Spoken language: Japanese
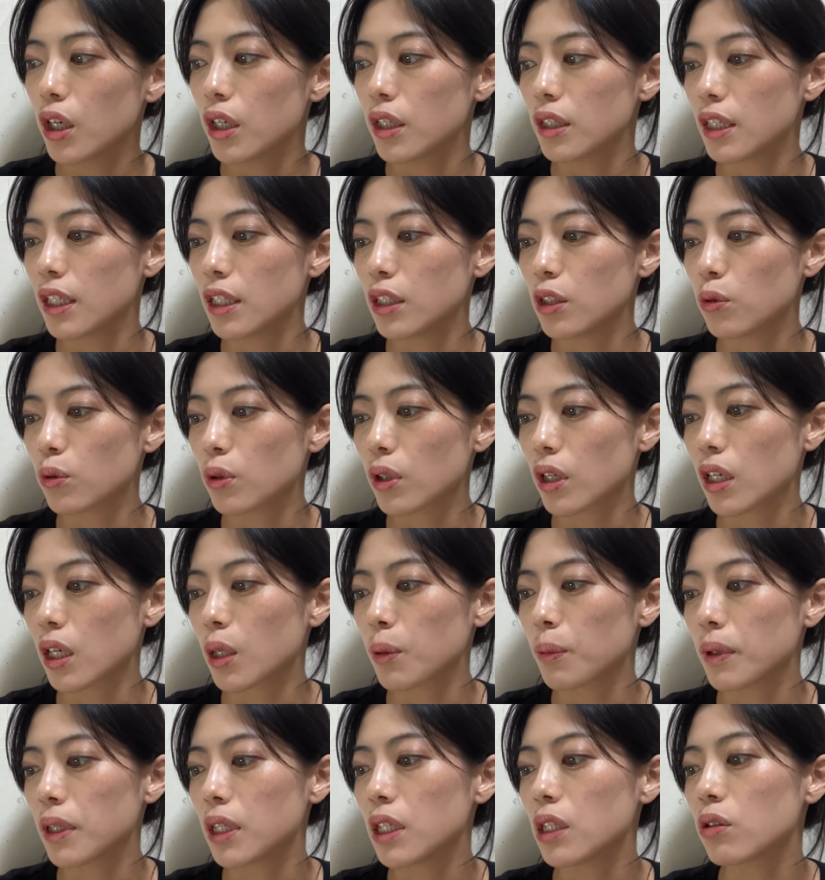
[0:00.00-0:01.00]
何を描け
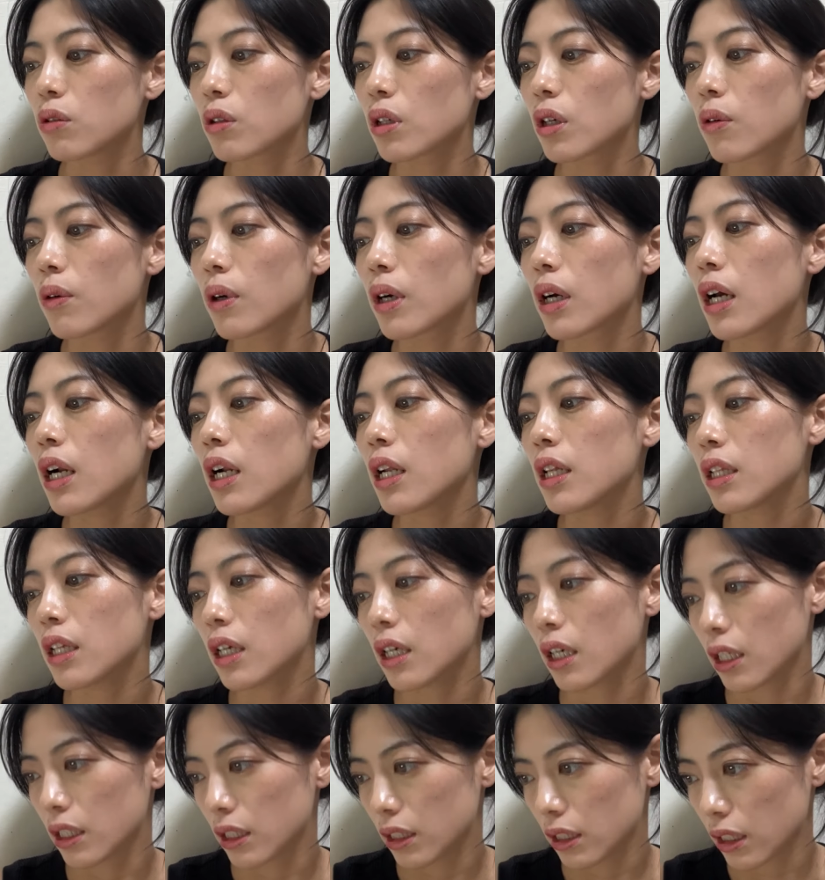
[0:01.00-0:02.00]
ばいいのかわからな
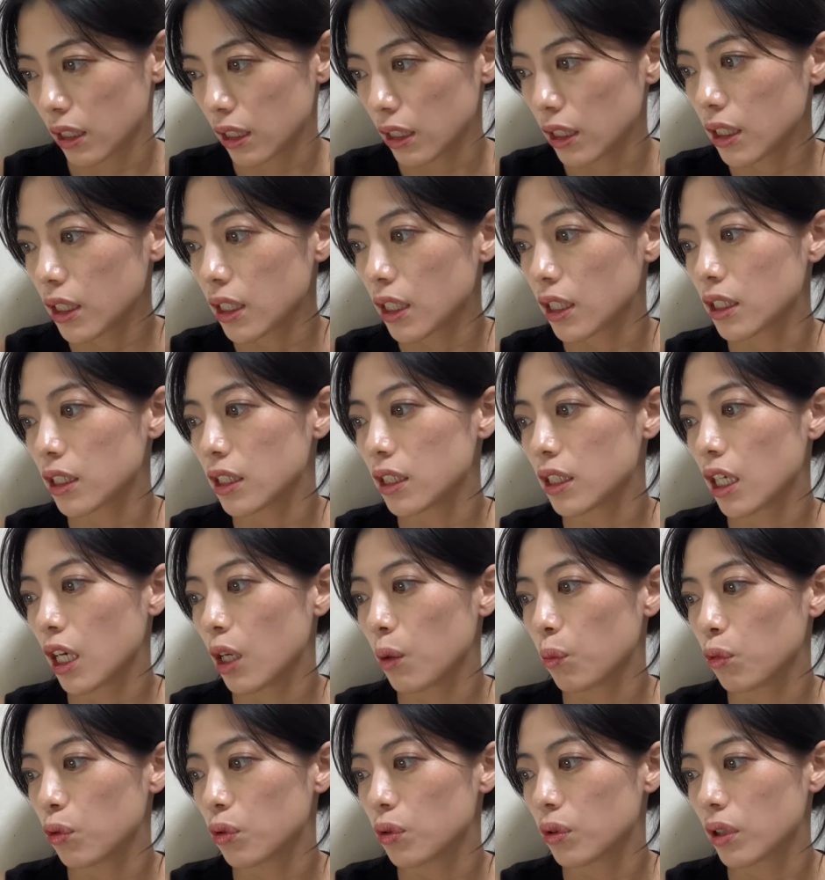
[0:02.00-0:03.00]
かったり、描きたい
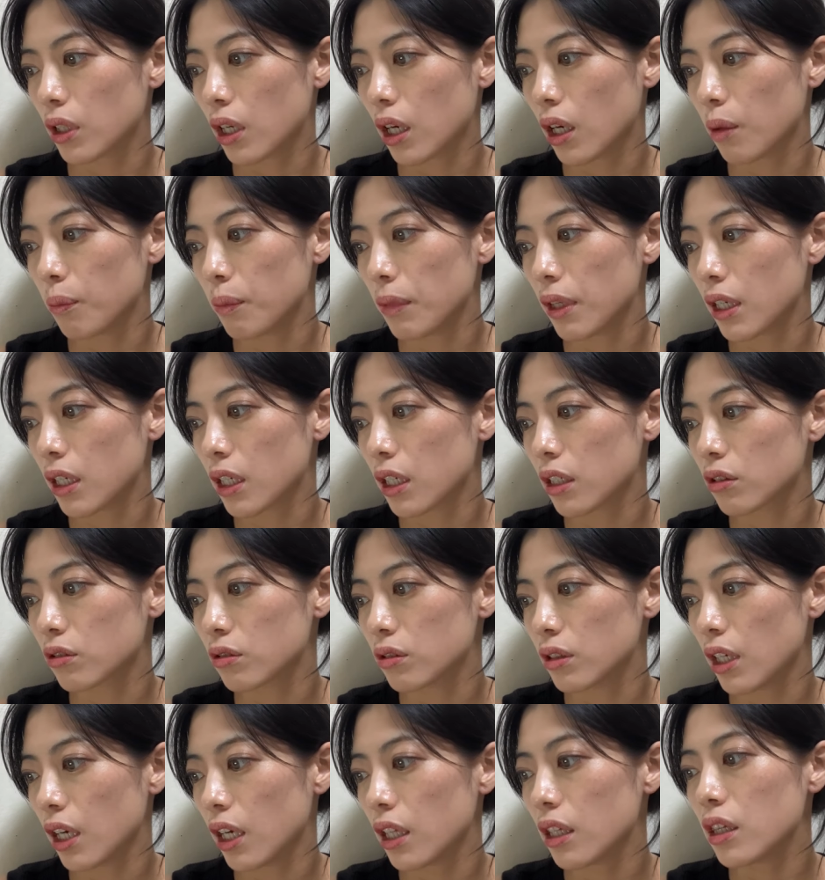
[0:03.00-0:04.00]
ものが明確
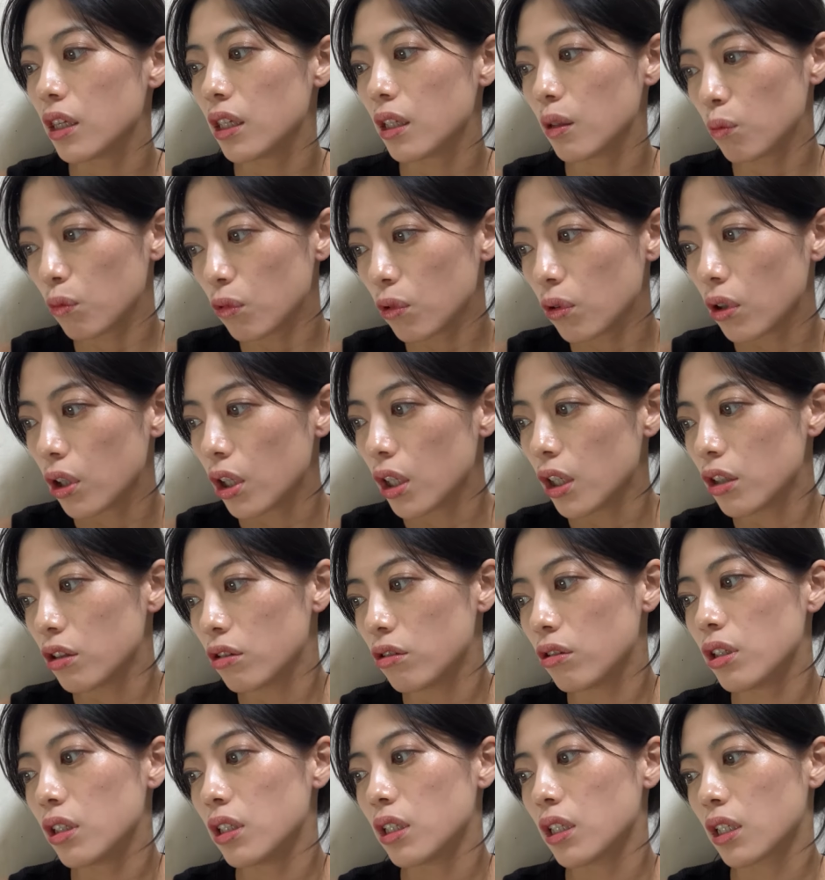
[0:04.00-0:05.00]
であっても、
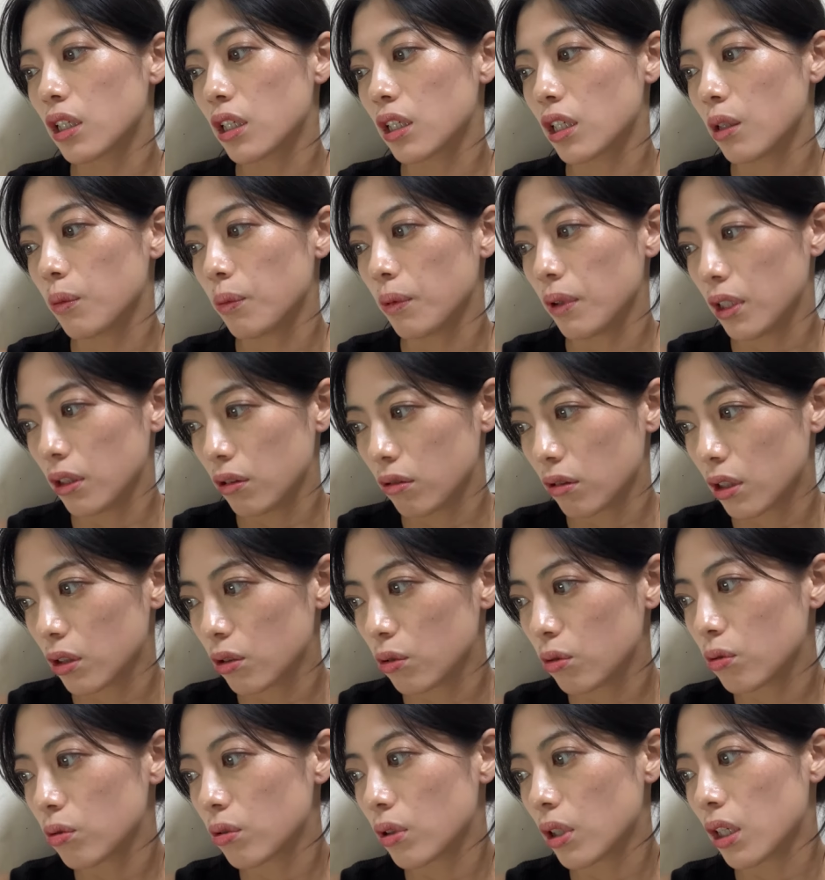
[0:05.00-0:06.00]
どうやって描けばいいのか、
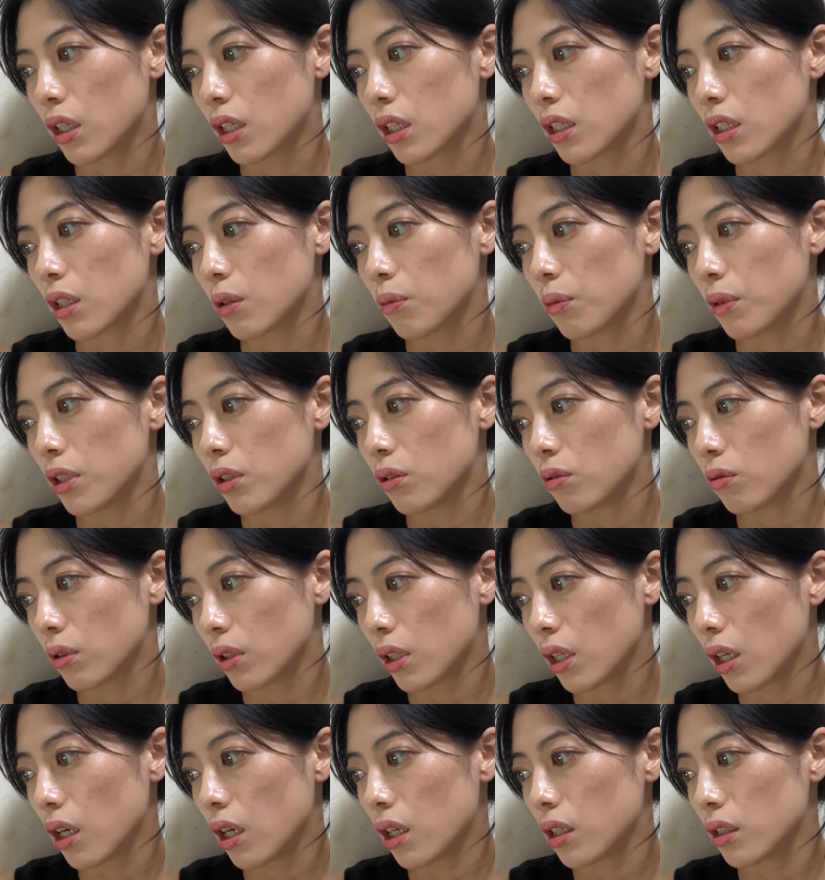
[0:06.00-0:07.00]
どこから描けばいいの
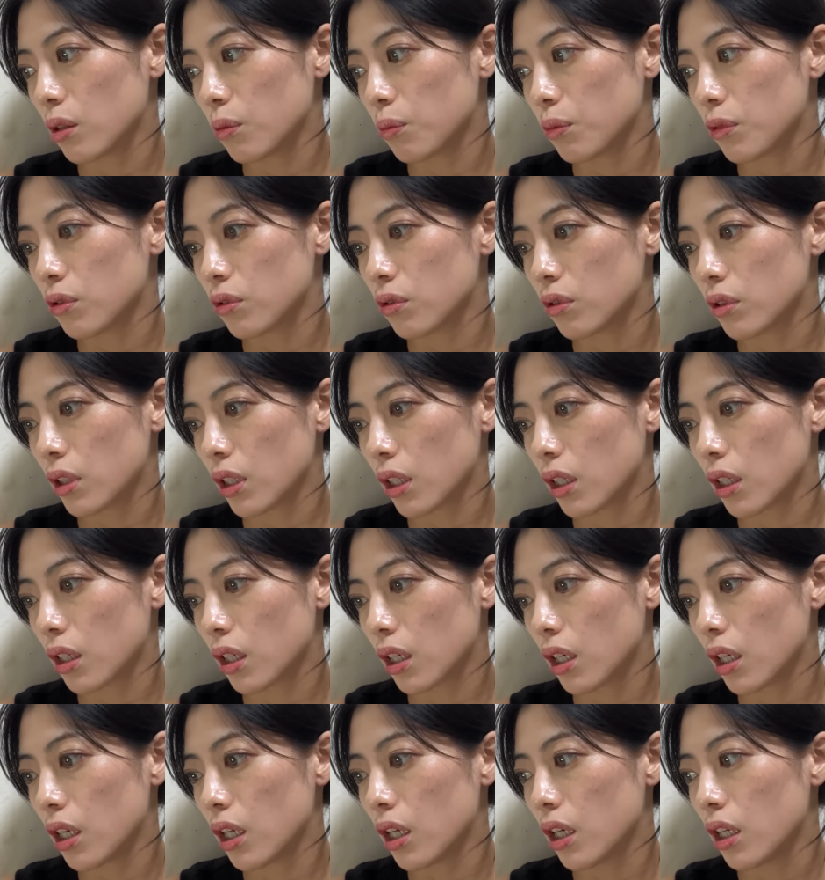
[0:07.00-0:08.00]
か、頭の中
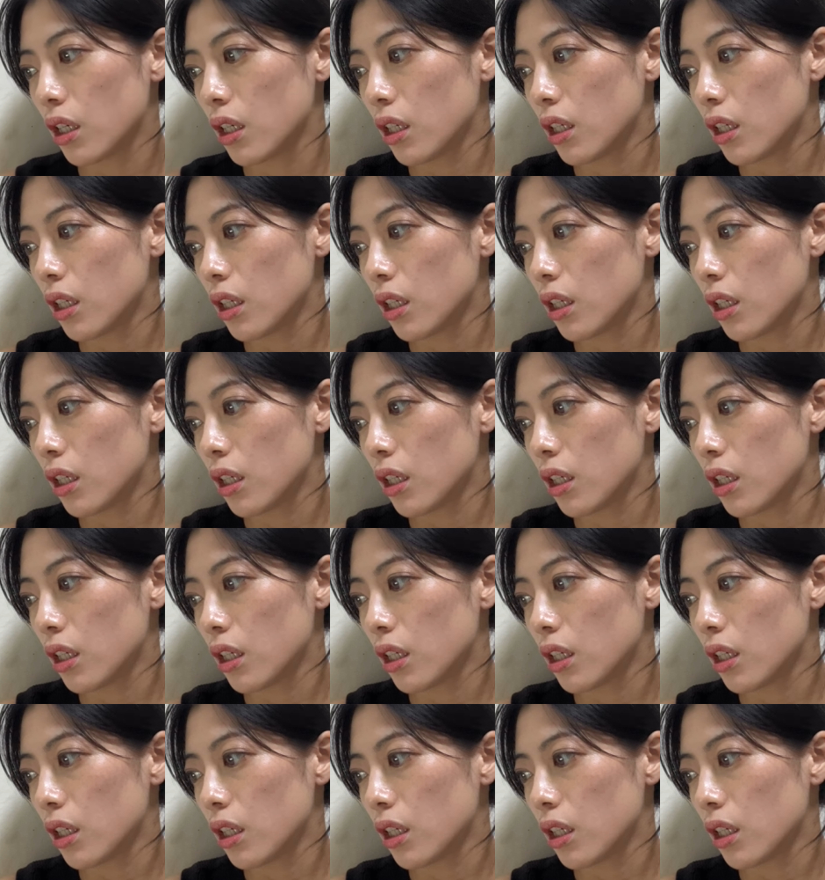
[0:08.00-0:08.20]
が